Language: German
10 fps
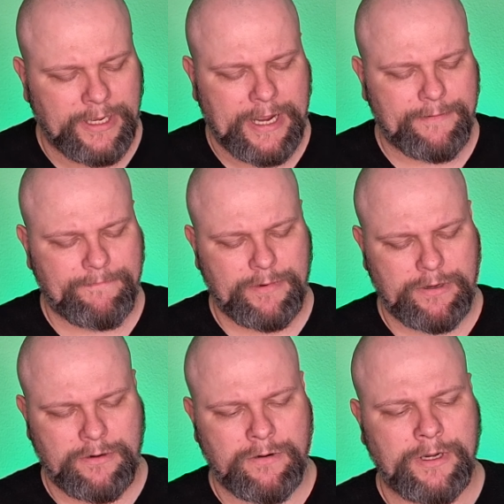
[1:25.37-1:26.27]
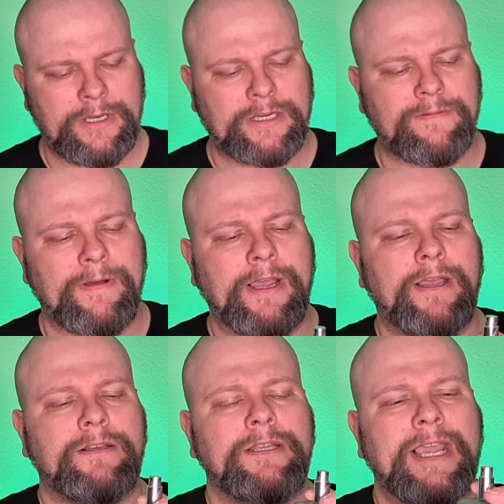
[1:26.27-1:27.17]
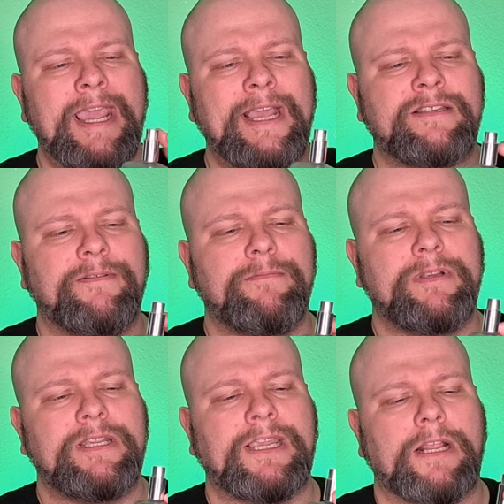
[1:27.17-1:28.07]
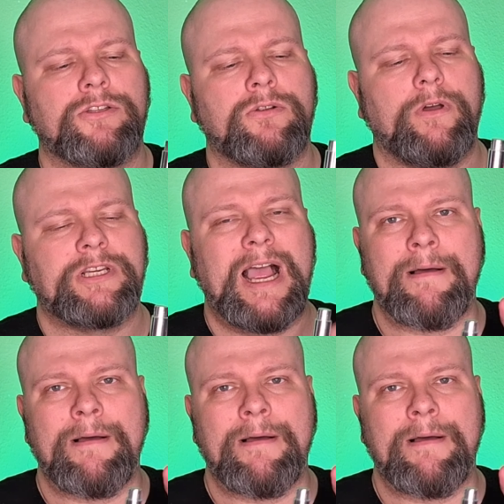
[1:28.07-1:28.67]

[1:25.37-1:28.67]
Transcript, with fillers: Ja, und das war die erste, wenn ich mich nicht ganz täusche.